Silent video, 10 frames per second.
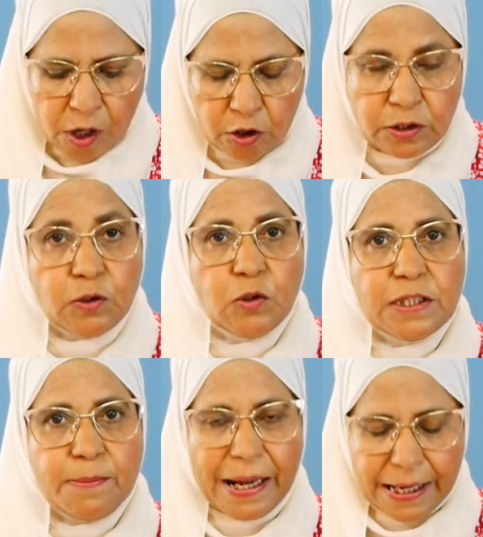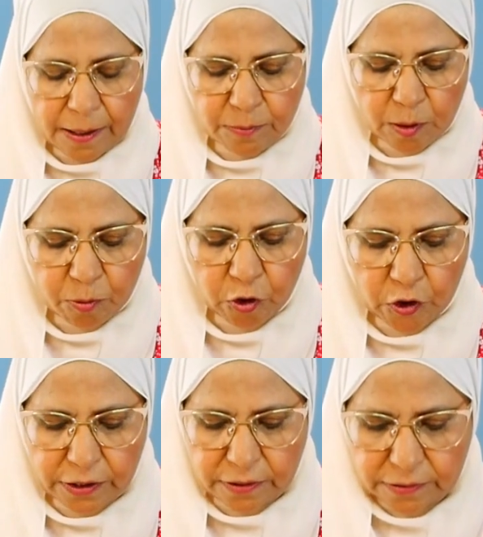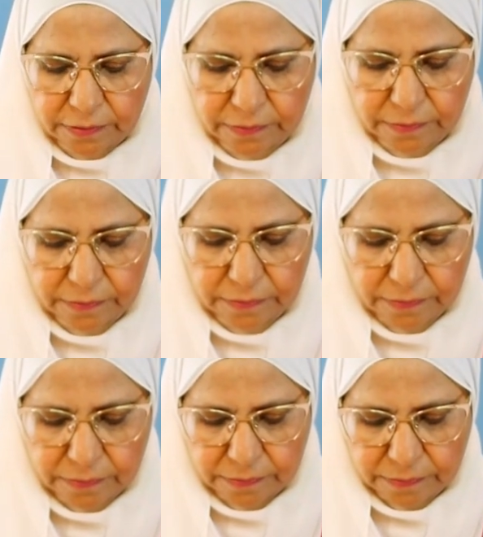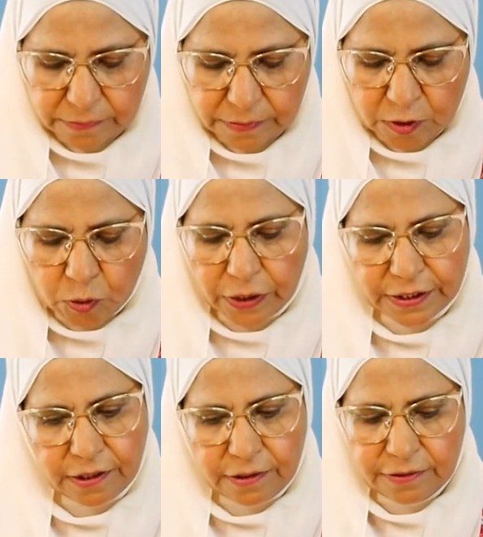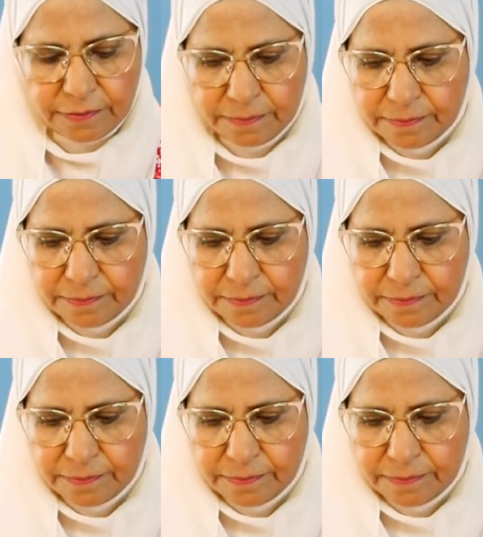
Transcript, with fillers: وهحط نص معلقه من البهار صغيره